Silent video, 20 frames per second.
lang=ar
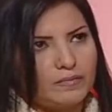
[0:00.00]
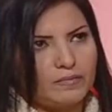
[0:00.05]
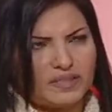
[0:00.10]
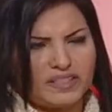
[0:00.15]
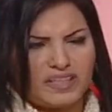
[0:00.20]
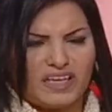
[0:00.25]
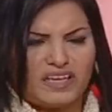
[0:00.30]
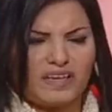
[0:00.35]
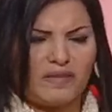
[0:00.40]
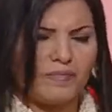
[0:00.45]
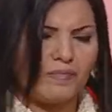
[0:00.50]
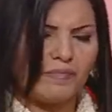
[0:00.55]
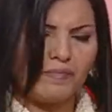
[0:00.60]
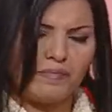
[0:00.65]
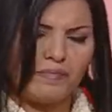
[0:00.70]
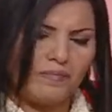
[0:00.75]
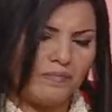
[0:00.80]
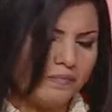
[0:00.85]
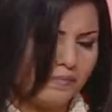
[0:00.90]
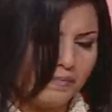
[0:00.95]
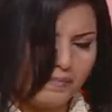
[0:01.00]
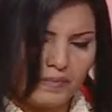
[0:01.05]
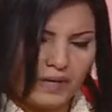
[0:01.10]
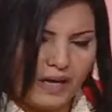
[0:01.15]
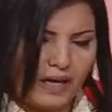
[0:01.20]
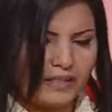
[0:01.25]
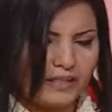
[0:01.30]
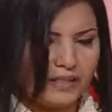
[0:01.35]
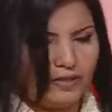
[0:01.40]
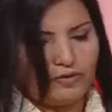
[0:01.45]
بس انا
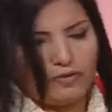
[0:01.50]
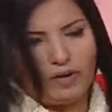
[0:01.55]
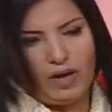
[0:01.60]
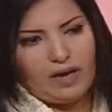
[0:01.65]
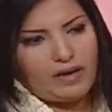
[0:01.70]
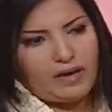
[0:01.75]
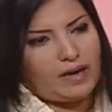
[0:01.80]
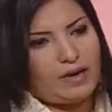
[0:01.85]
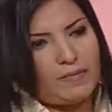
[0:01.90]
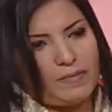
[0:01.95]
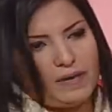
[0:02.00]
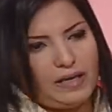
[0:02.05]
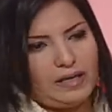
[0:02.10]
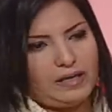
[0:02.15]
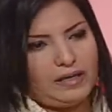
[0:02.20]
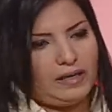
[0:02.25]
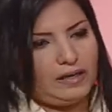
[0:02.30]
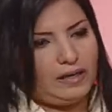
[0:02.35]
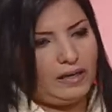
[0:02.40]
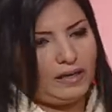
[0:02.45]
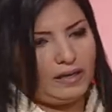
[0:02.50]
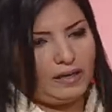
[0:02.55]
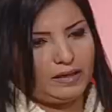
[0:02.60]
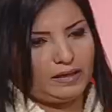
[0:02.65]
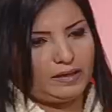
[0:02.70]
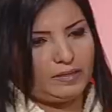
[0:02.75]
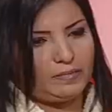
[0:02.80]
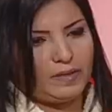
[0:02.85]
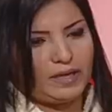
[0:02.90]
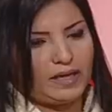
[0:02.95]
برايي انه حرام على
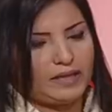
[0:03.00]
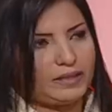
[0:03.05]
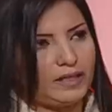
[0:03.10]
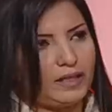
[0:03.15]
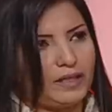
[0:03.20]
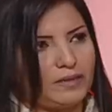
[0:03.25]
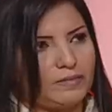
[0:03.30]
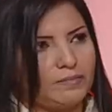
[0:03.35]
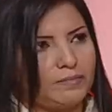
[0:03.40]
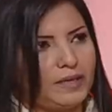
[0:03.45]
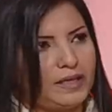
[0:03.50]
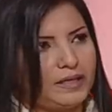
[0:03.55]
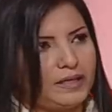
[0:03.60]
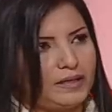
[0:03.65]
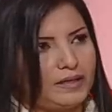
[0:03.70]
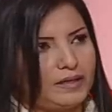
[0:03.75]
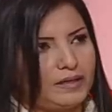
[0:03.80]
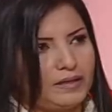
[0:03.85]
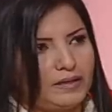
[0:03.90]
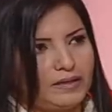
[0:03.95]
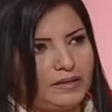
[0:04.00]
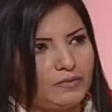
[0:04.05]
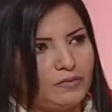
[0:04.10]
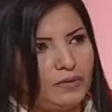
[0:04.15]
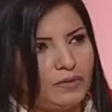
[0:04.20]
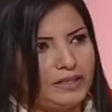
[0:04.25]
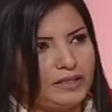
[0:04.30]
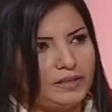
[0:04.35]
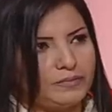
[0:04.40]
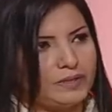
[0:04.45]
المراه تخرب بي...
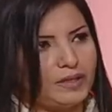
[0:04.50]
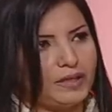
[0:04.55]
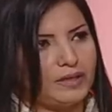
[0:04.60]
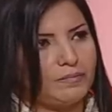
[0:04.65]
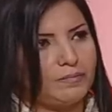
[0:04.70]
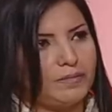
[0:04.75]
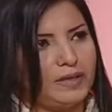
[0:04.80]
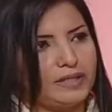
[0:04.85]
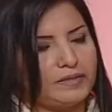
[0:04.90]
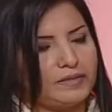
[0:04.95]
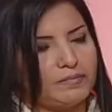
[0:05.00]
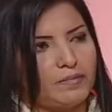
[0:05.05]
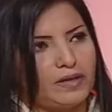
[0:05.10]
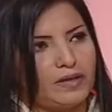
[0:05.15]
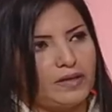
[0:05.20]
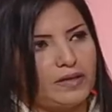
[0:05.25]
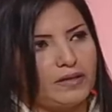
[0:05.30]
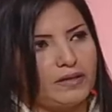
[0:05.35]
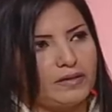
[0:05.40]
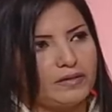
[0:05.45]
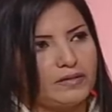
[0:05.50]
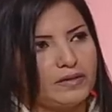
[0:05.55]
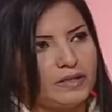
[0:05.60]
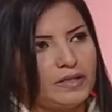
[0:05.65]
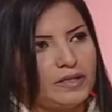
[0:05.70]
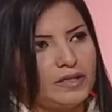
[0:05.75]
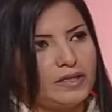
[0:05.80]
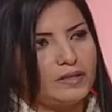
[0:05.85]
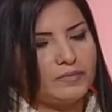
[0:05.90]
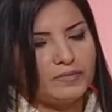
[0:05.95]
واحد بتخرب بيت مره
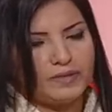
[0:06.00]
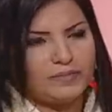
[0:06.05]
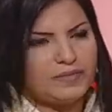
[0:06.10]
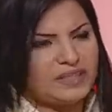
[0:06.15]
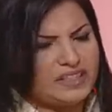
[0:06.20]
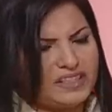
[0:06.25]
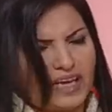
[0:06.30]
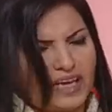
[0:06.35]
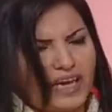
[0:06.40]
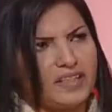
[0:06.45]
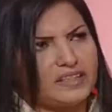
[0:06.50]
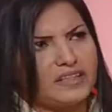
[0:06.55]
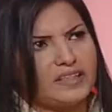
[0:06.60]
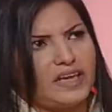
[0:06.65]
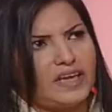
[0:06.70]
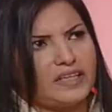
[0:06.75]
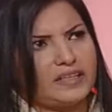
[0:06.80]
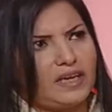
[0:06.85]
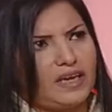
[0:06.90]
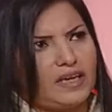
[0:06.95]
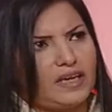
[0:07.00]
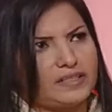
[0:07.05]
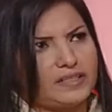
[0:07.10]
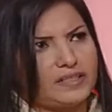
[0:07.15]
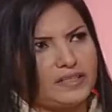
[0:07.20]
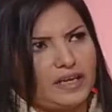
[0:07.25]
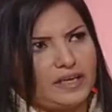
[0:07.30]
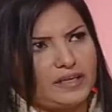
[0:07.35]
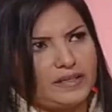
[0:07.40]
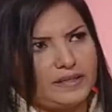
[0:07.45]
تبني سعادتها على تعاس
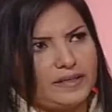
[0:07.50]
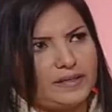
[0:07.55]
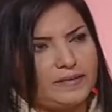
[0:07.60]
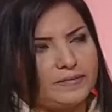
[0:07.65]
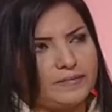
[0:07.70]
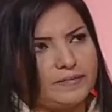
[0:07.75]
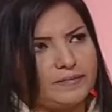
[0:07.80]
غيرها